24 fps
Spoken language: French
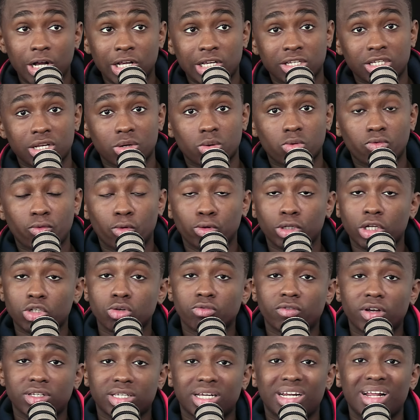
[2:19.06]
sa confrontation
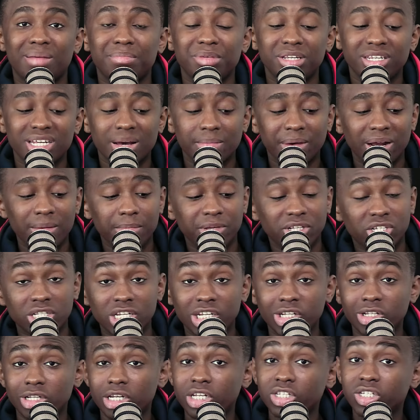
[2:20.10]
face à la Yamal. Mais
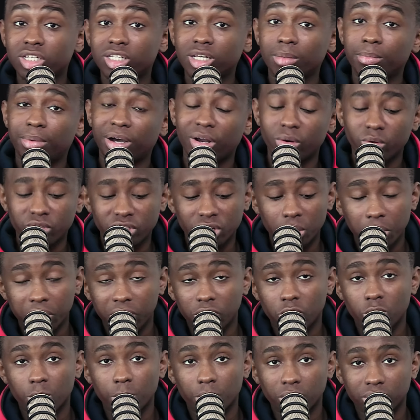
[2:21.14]
n'hésitez pas à nous dire dans
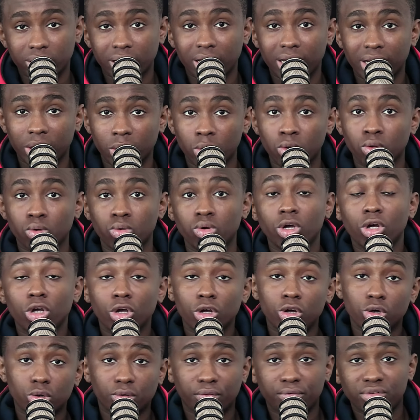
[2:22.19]
les commentaires les recrues
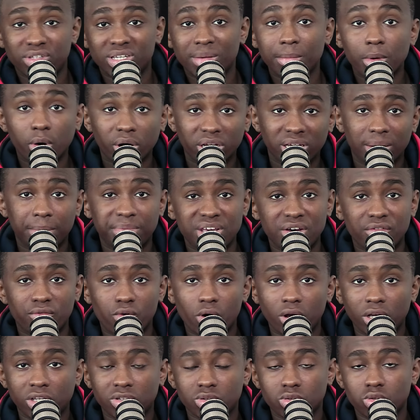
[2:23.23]
que vous aimeriez bien
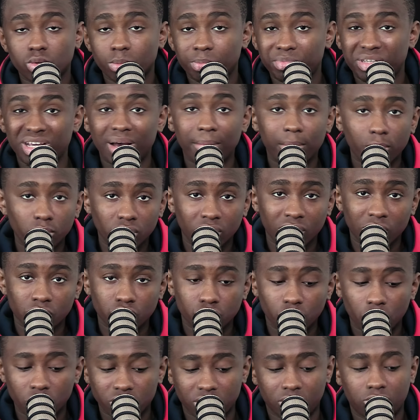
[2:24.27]
voir, qui se sont bien montrés
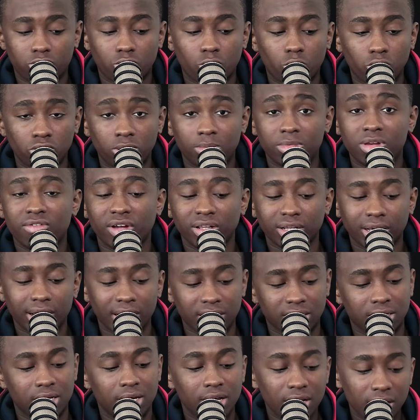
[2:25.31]
durant cet Euro
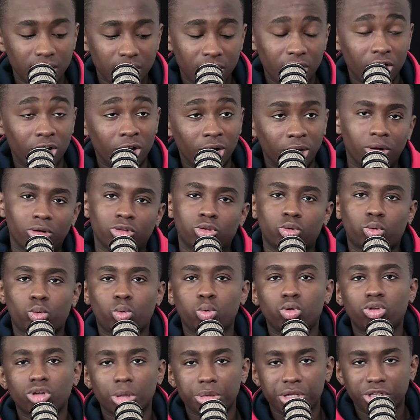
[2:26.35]
2024
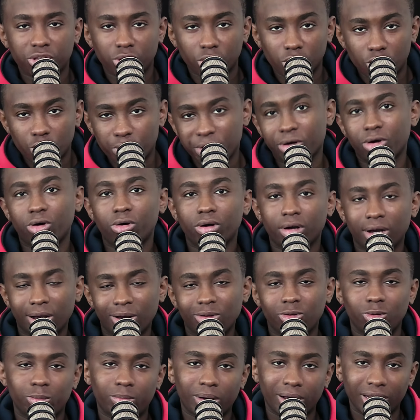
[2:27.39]
tout en étant cohérent. Hein,
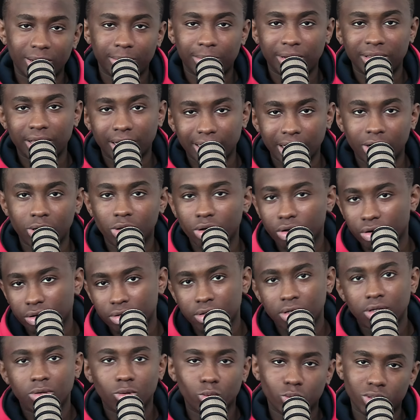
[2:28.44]
on ne parlait pas d'Ardagler.
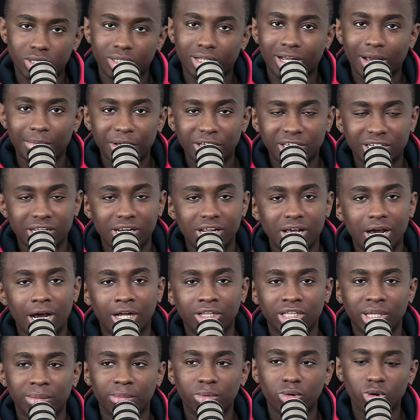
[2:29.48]
On sait très bien qu'il est
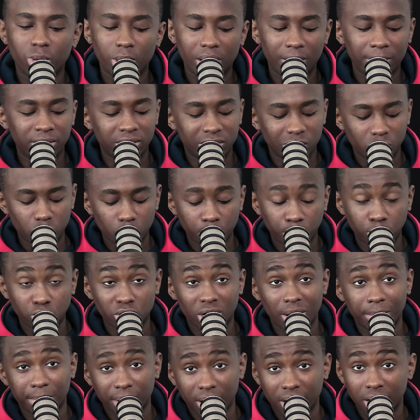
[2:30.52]
indéboulonnable et qu'il ne
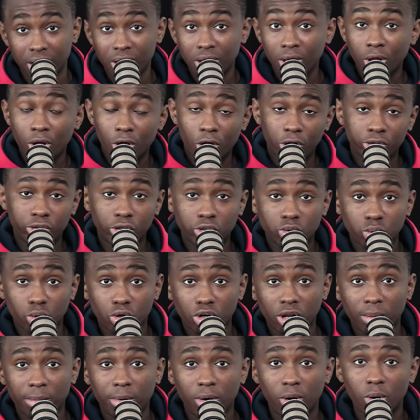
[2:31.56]
bougera pas euh, de son
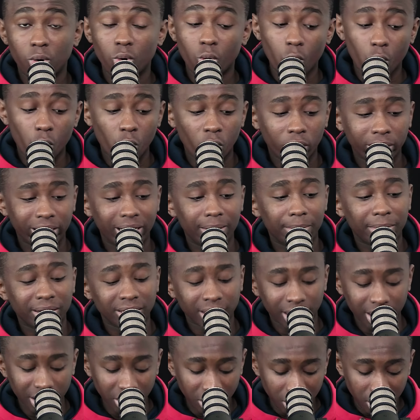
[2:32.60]
club euh, au, Real
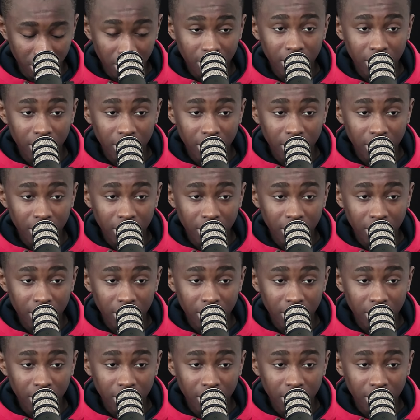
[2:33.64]
Madrid.